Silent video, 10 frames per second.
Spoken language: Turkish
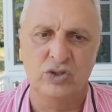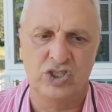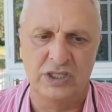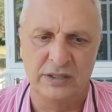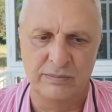
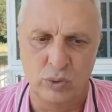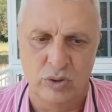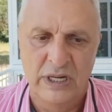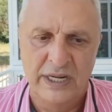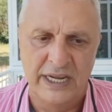Çin'in
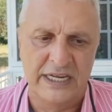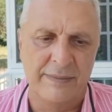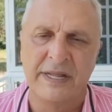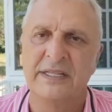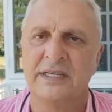bu
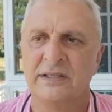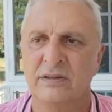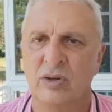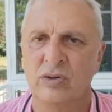egemenliğinin